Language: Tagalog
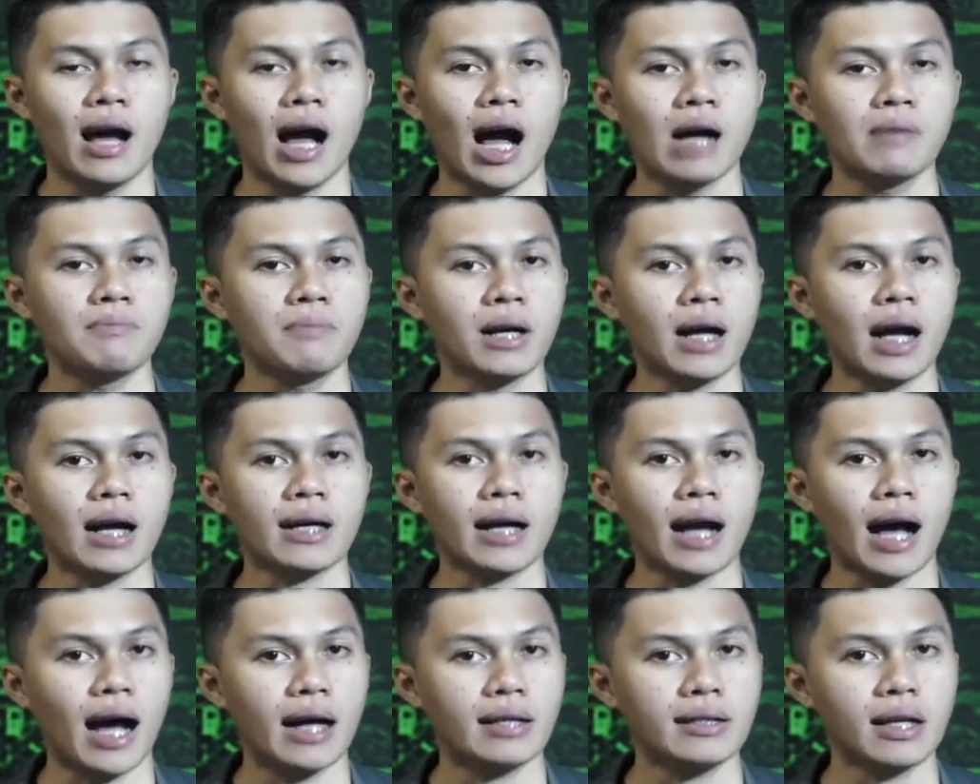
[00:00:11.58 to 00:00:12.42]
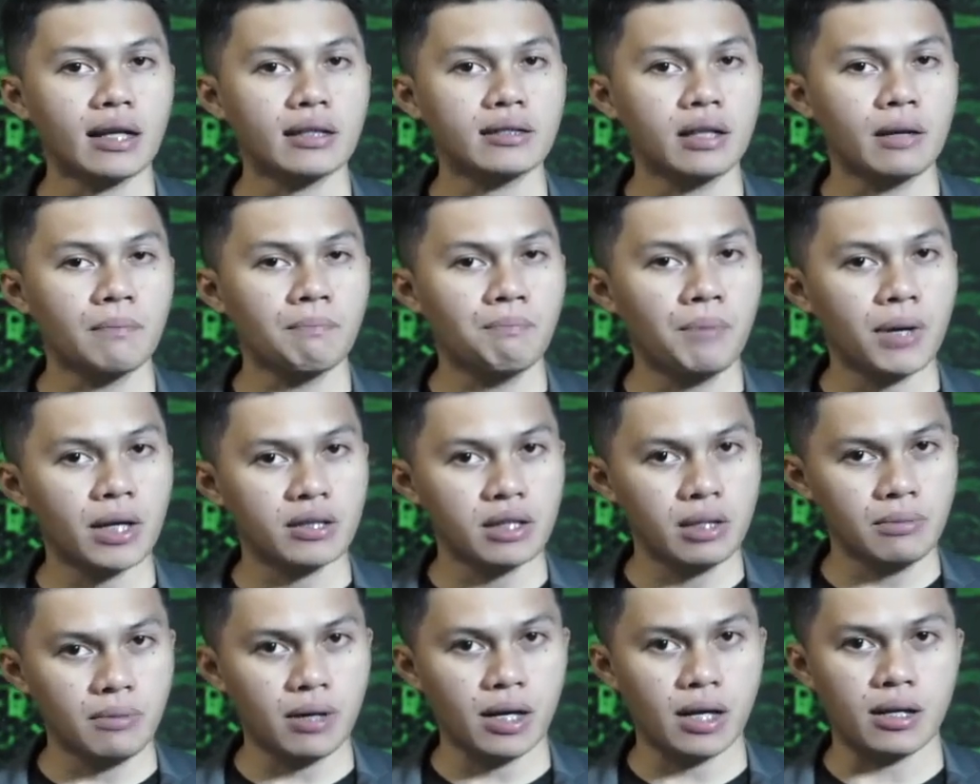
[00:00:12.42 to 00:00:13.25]
ang mga kaanak ng
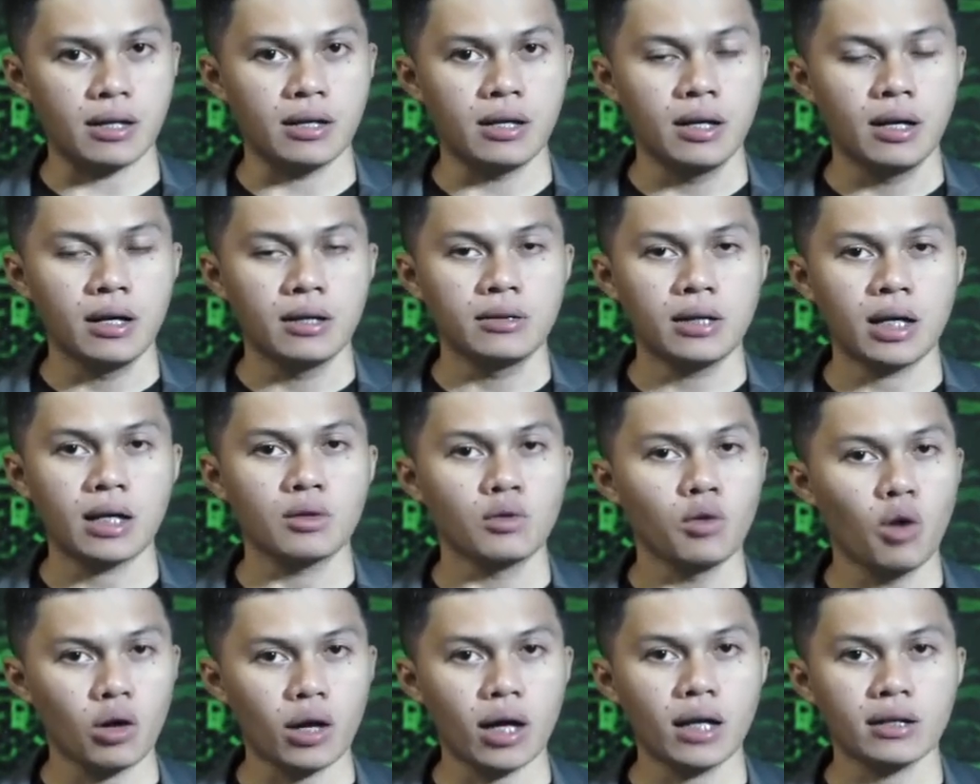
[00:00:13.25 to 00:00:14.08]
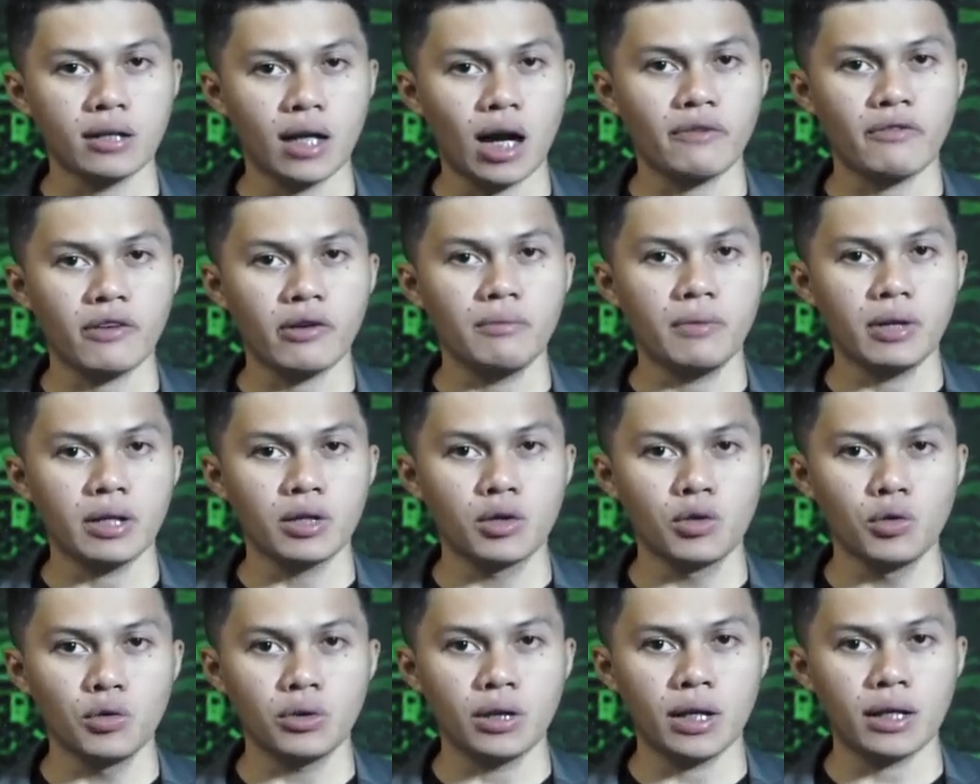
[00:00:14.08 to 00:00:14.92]
biktima ng local government
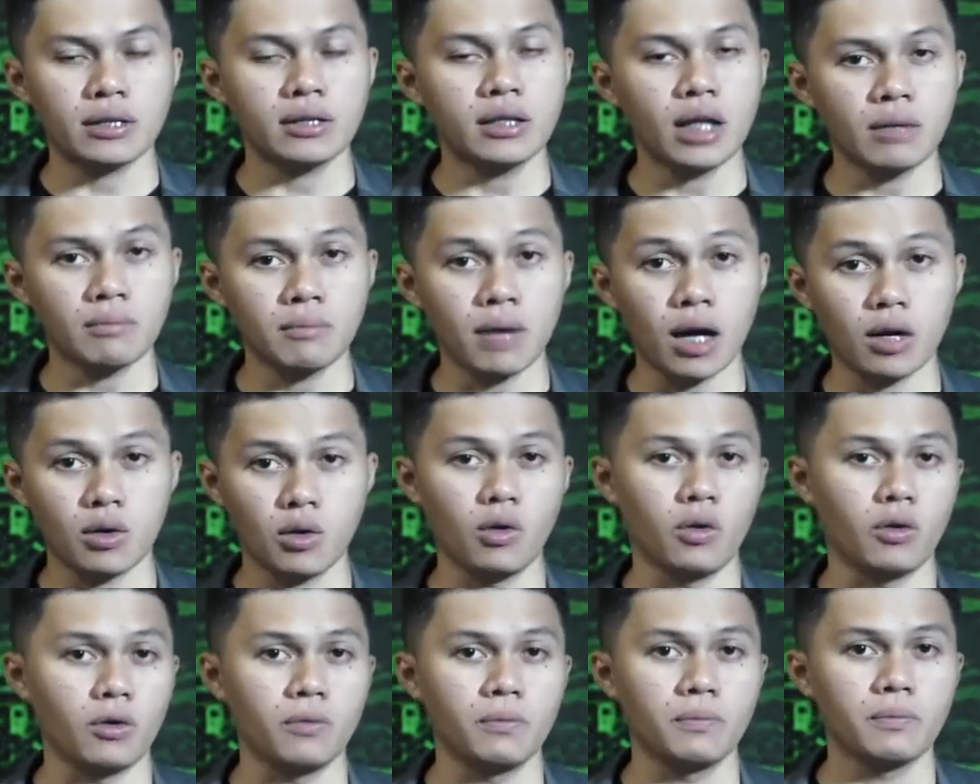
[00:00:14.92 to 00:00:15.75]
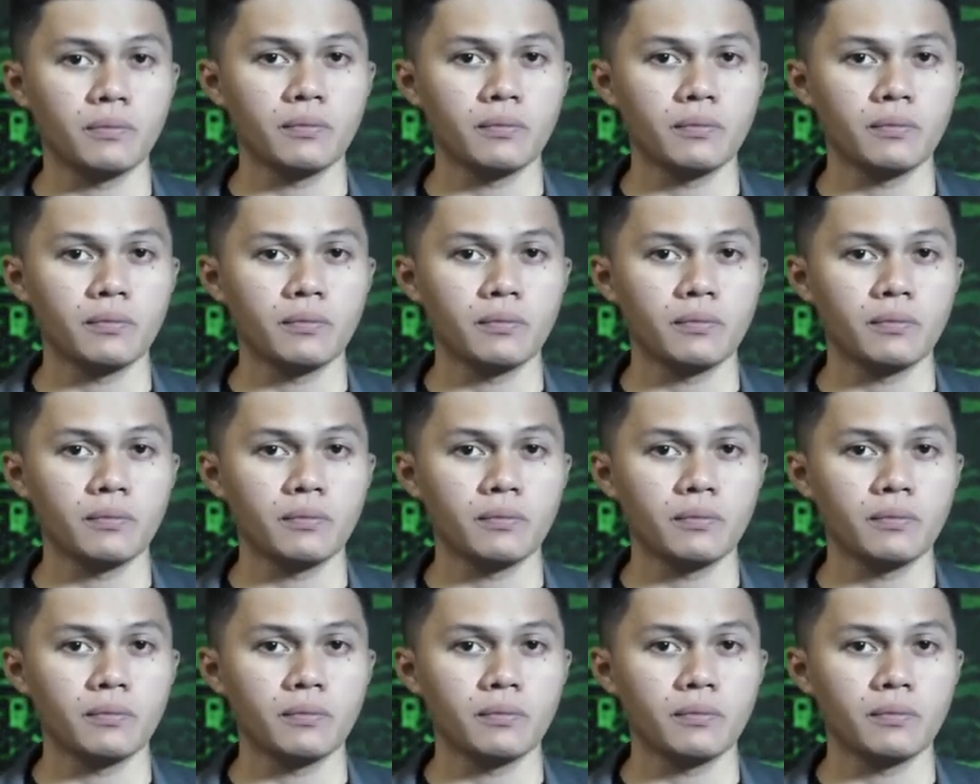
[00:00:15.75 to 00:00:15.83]
unit ng Mako.